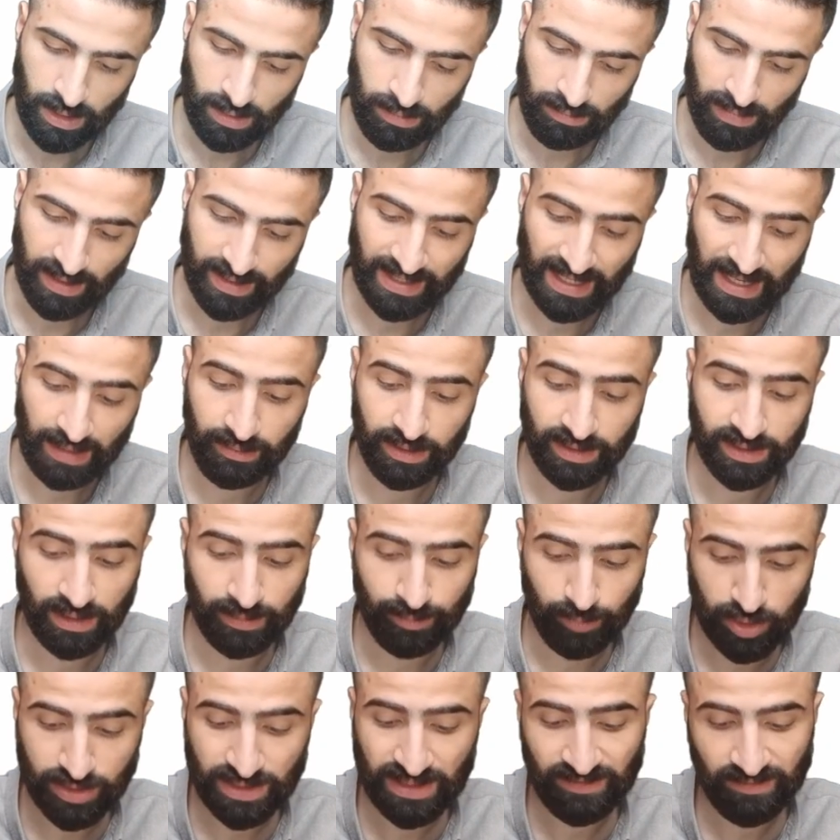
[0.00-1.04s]
بعد كده قابلت
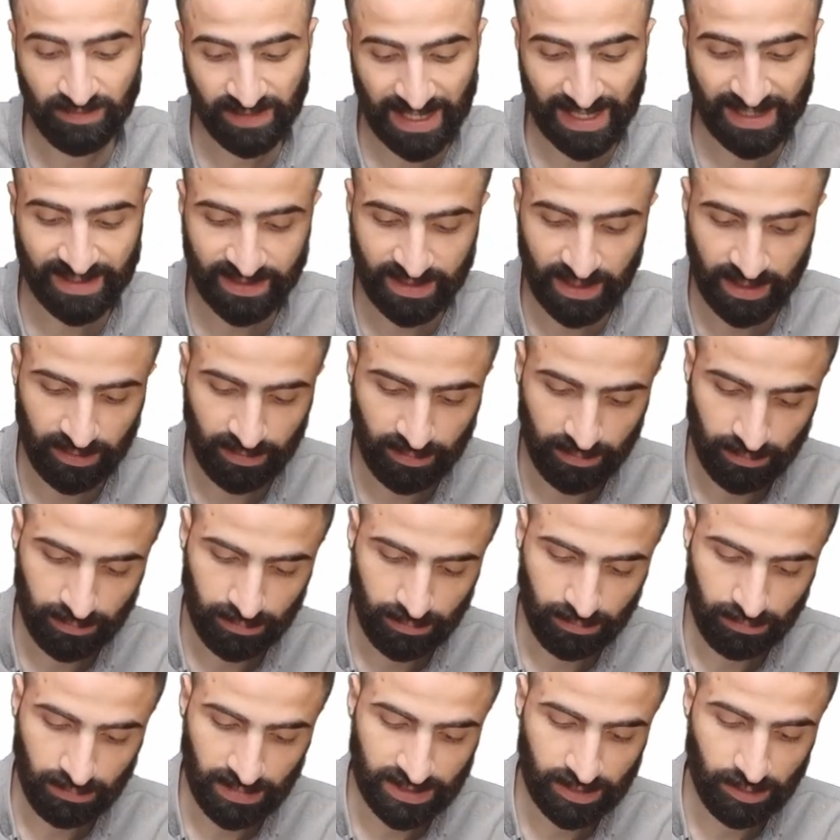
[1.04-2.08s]
البوزيتيف بتاع ال 10
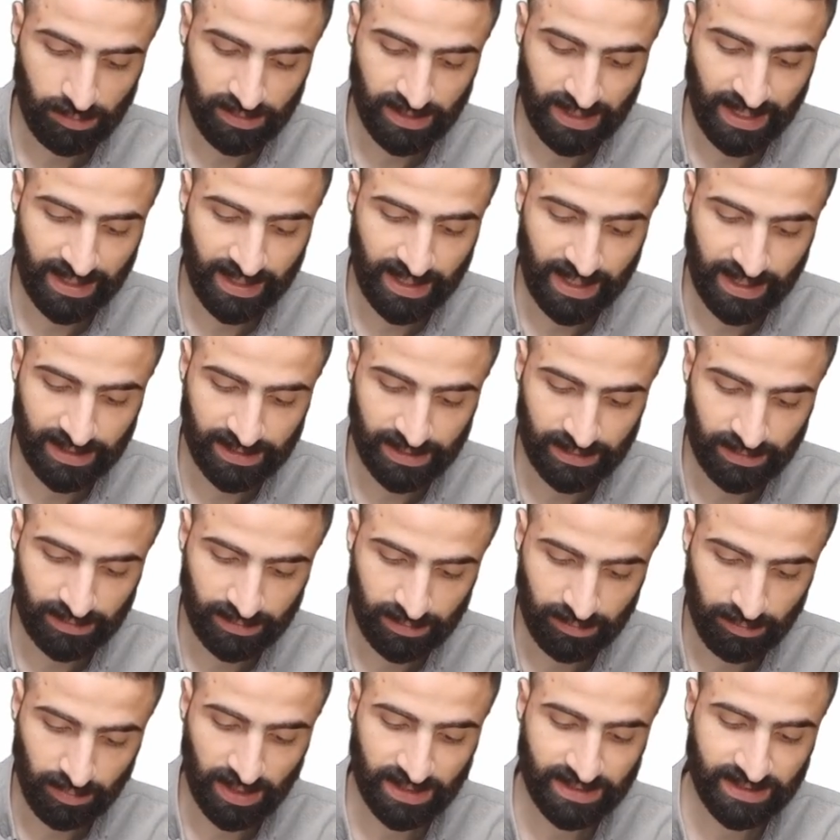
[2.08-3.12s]
بس هو مدرج جاهزه
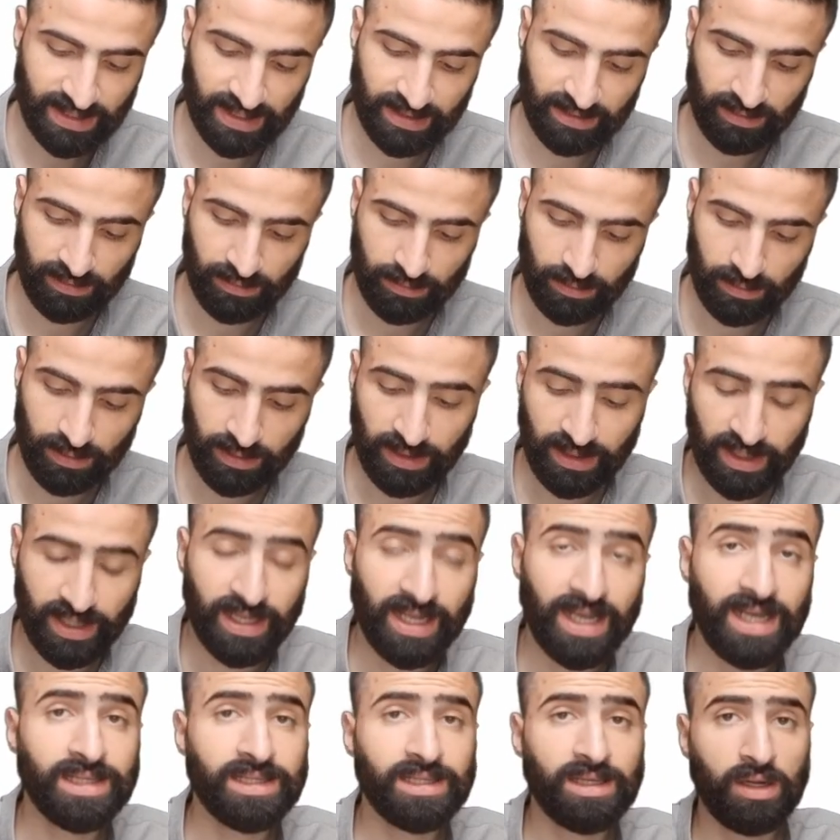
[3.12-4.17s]
بلس 10
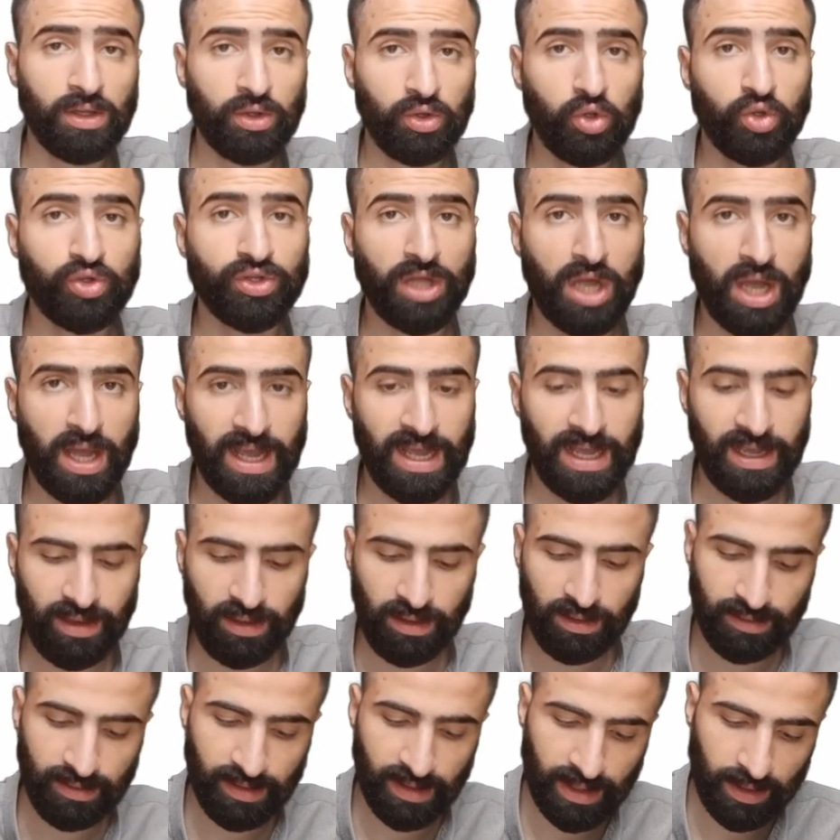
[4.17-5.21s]
رجعت الى النقطه اي
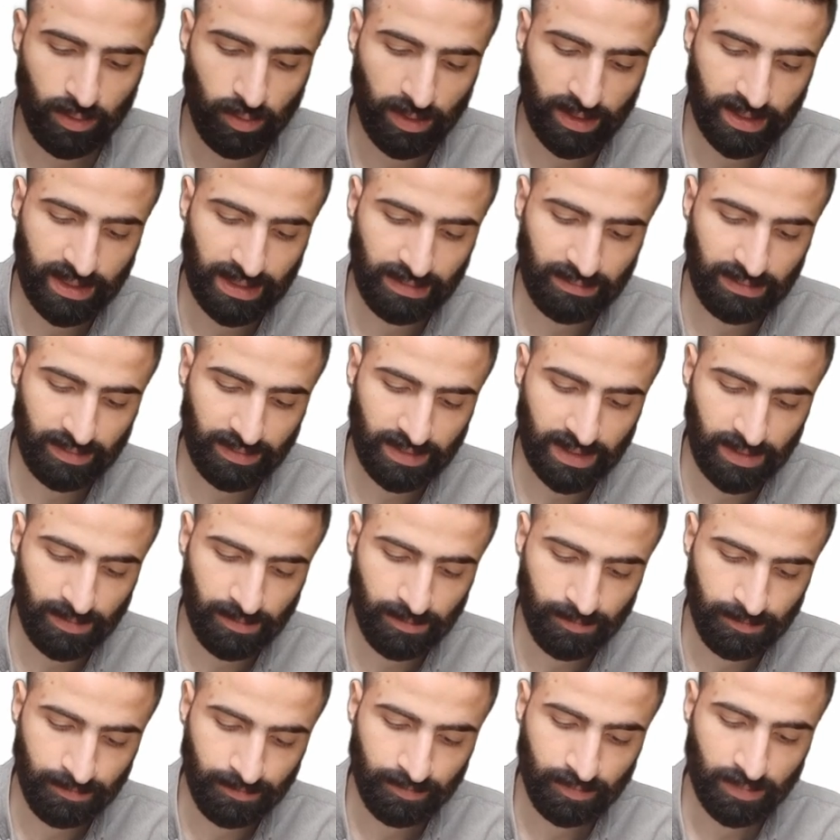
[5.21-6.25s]
e، اكل الكلام ده بكام
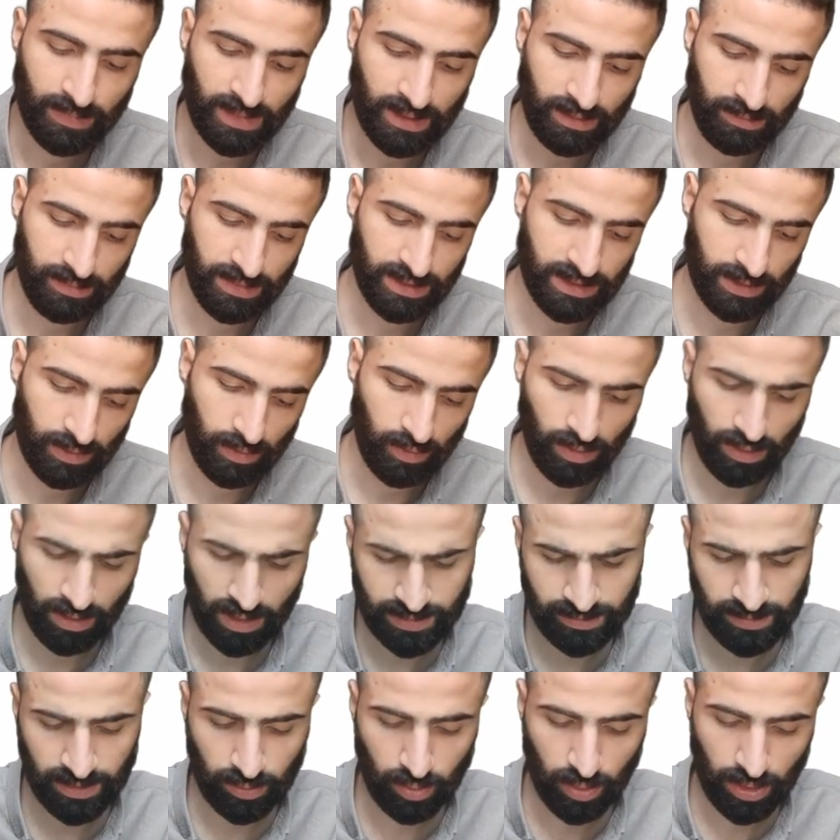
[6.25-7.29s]
بزيرو
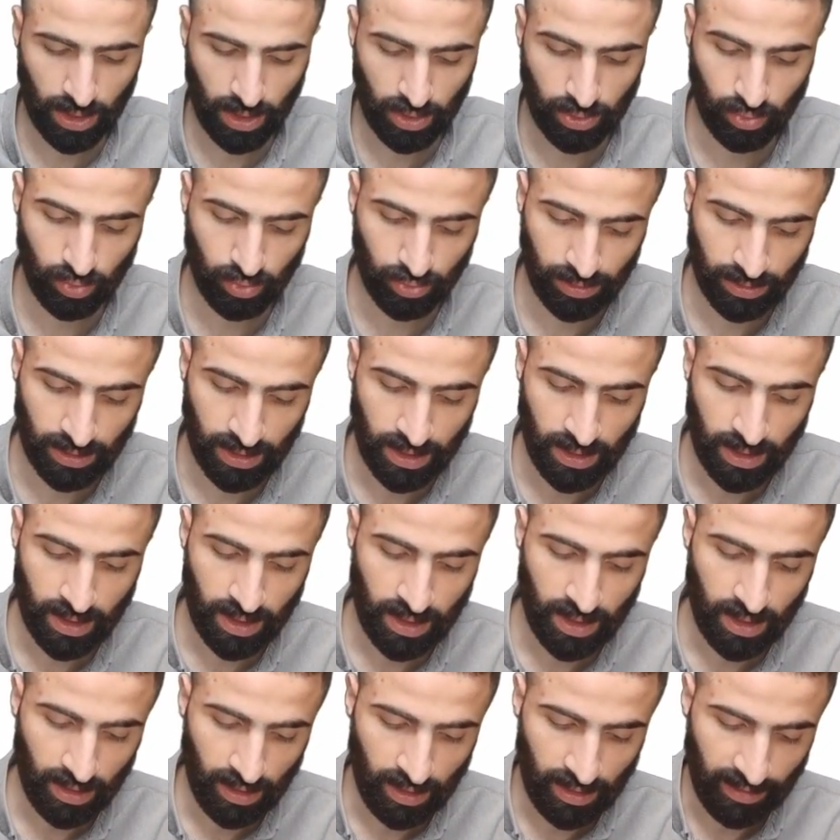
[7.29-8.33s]
خلاص بقت 1 انون
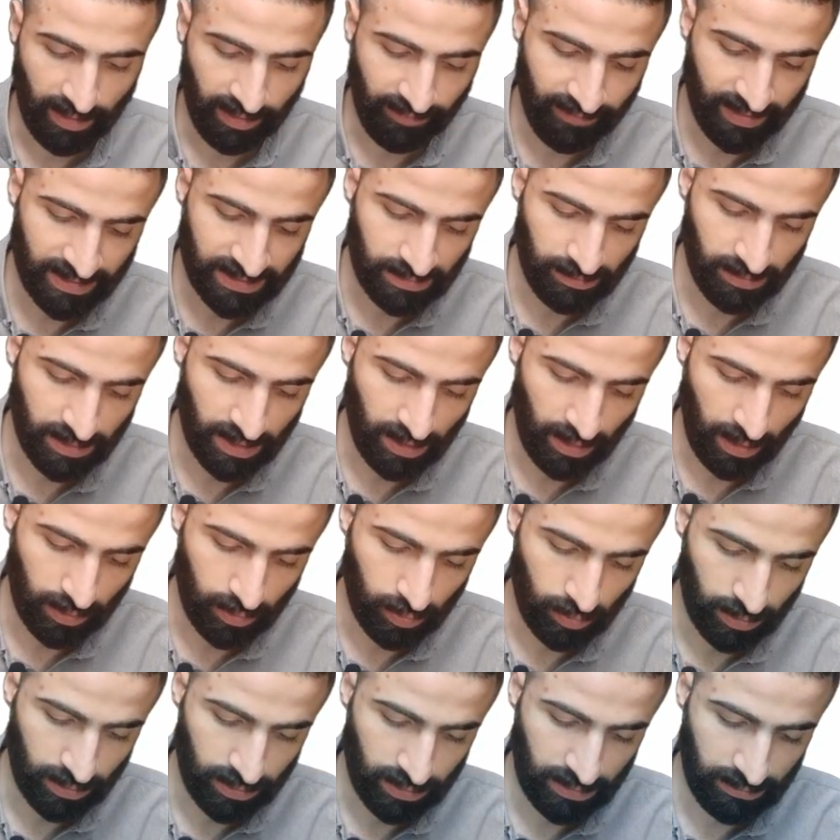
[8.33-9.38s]
أه، اعرف احسب منها على
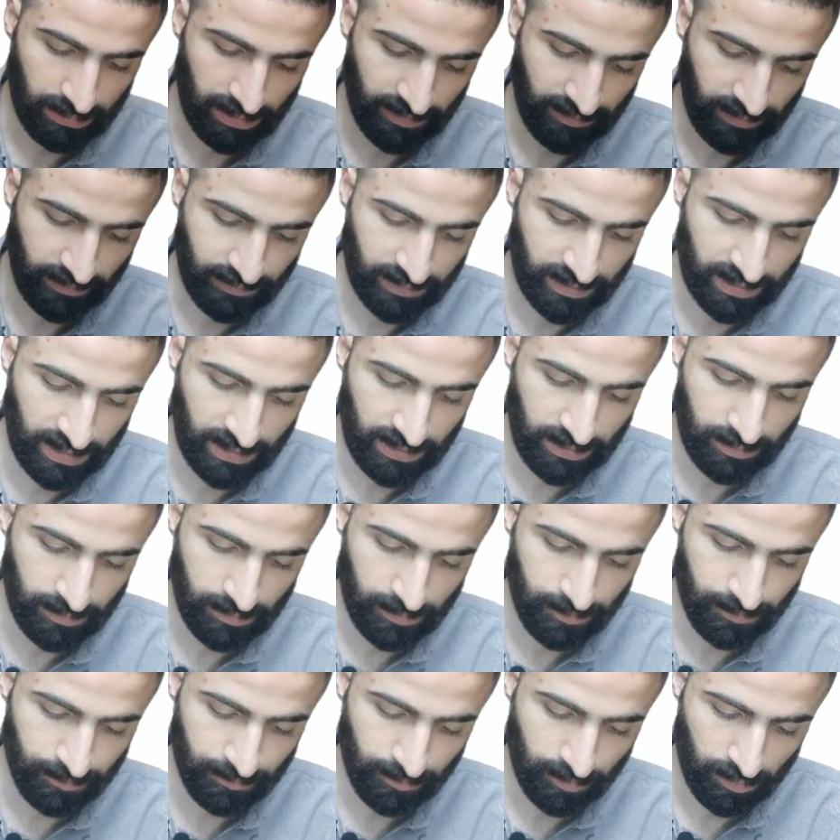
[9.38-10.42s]
طول يبقى 15
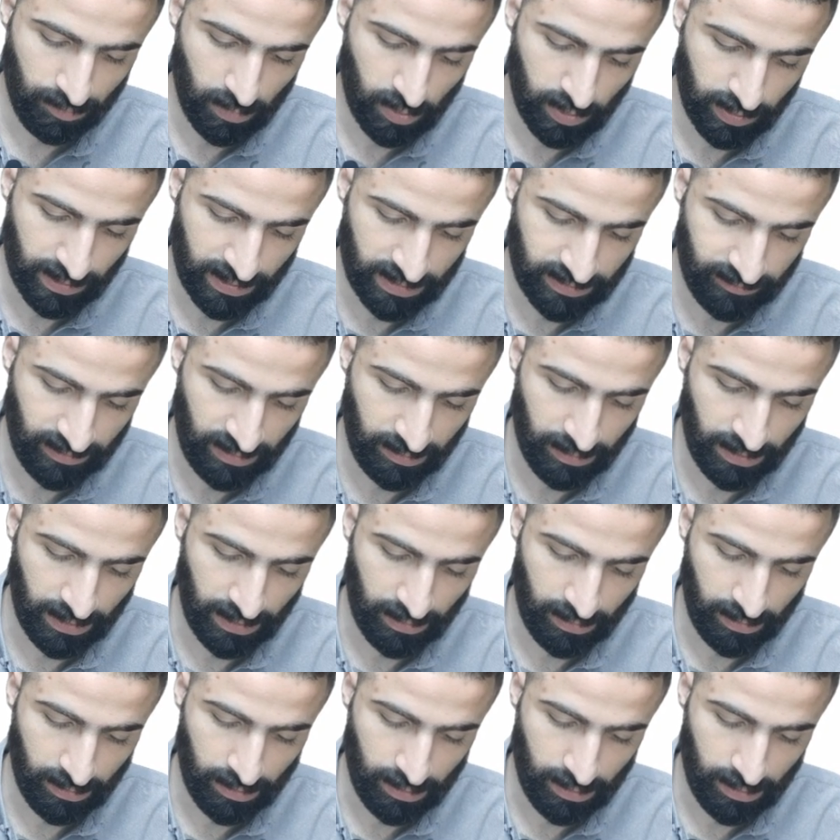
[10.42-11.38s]
ماينس في بي